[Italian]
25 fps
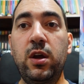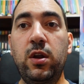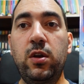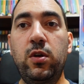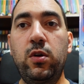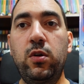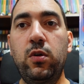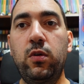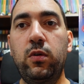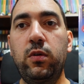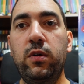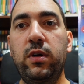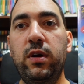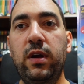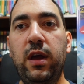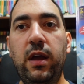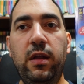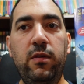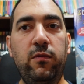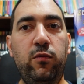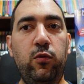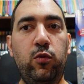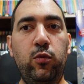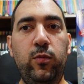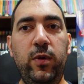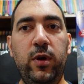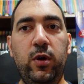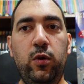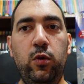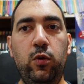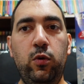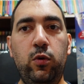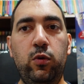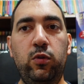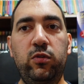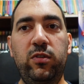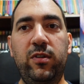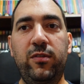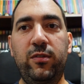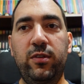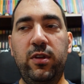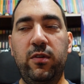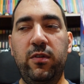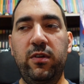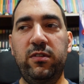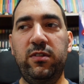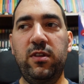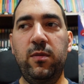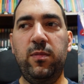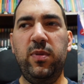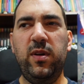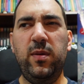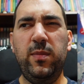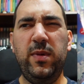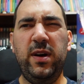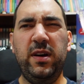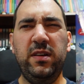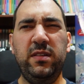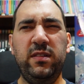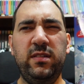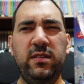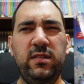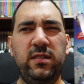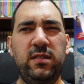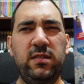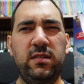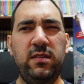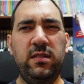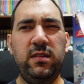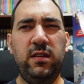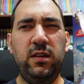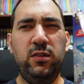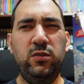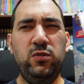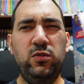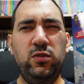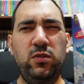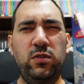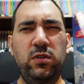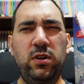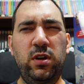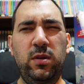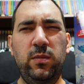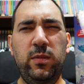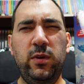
nonché il volume conclusivo di questa prima stagione,